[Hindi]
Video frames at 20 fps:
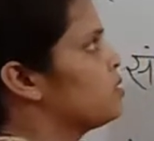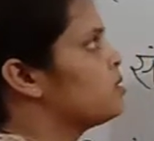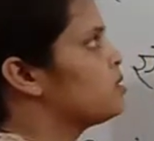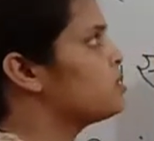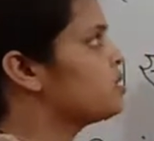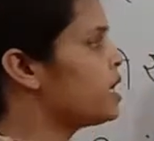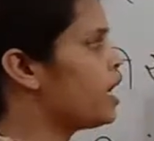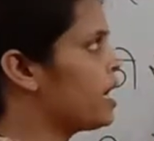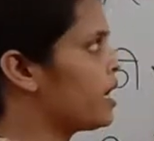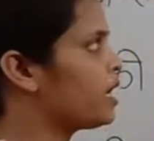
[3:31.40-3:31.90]

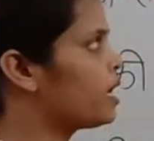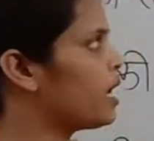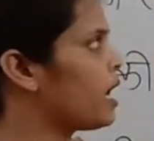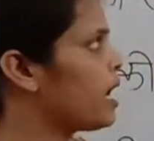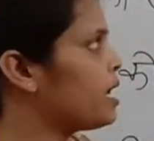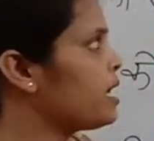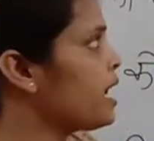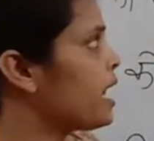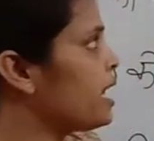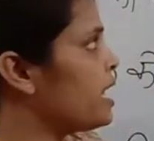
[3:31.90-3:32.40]
सैकड़ा
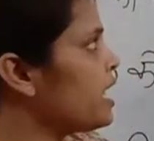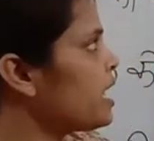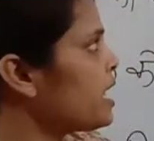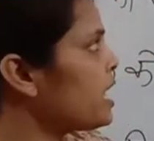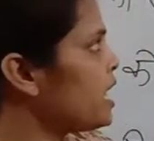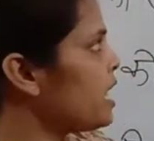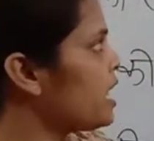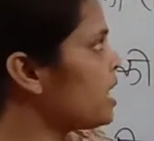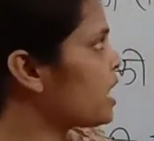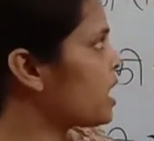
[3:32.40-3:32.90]
यानी कि
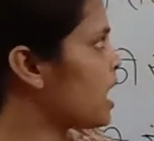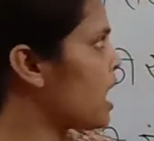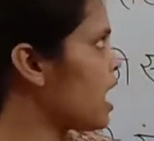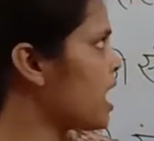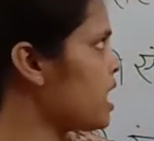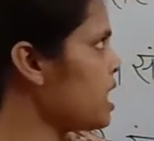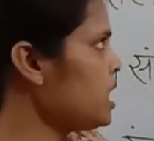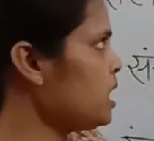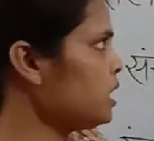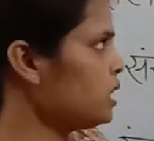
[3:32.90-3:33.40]

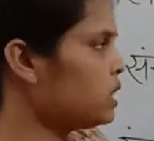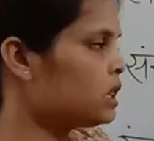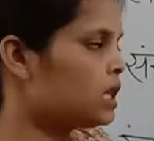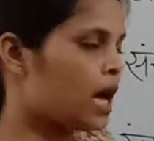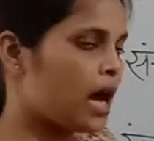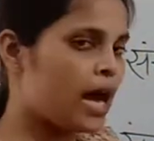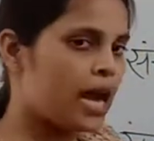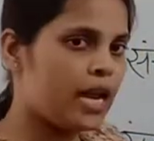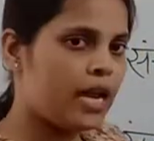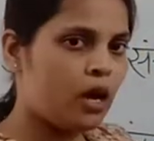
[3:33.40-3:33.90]
इकाई
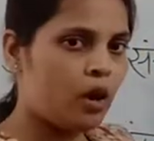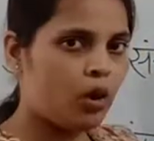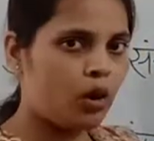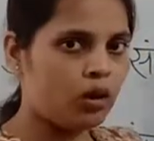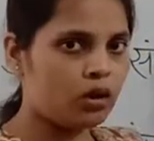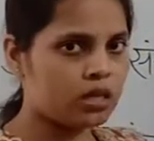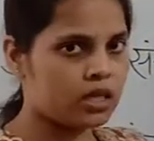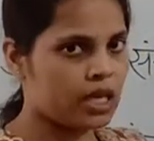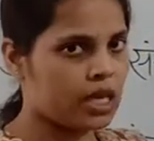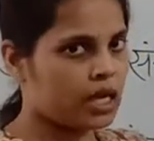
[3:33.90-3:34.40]
ढाई
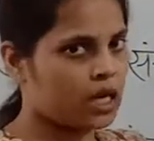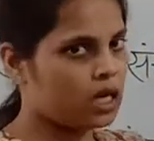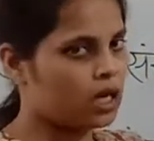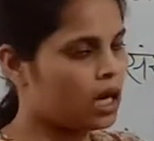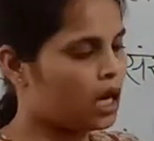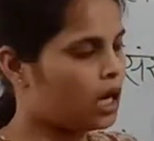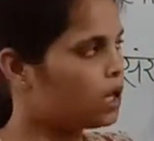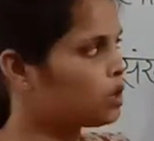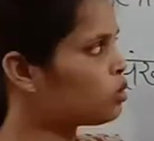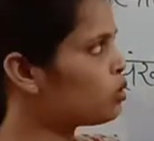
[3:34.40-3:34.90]
और
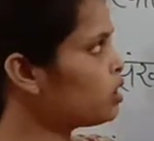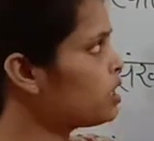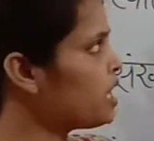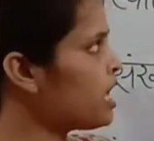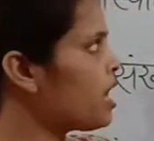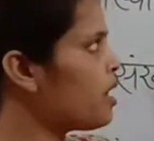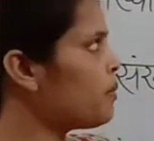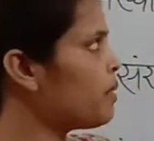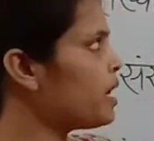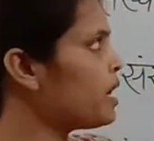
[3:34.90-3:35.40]
सैकड़ा तो ये
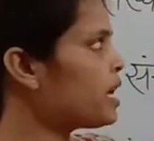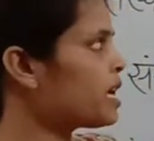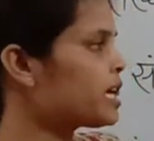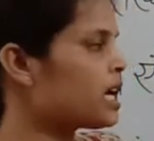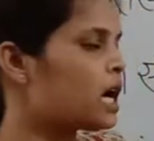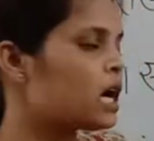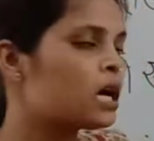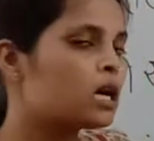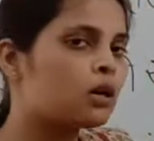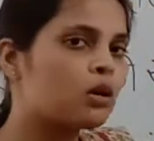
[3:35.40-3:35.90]
हमारा
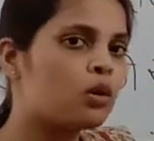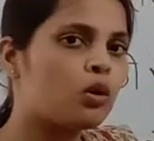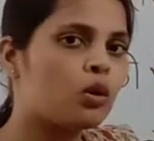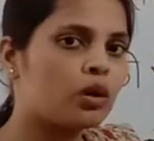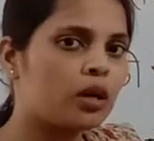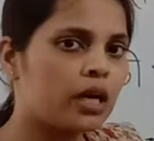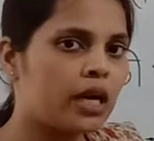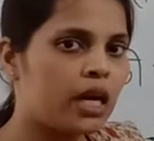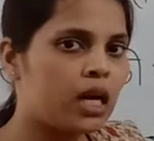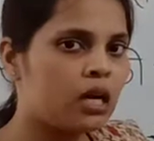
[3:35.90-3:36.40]
क्या अंक हो
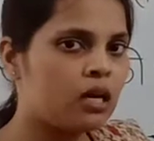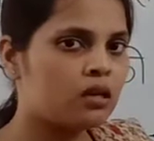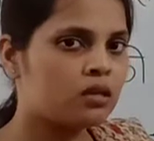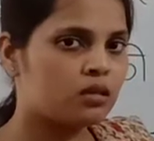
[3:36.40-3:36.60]
गया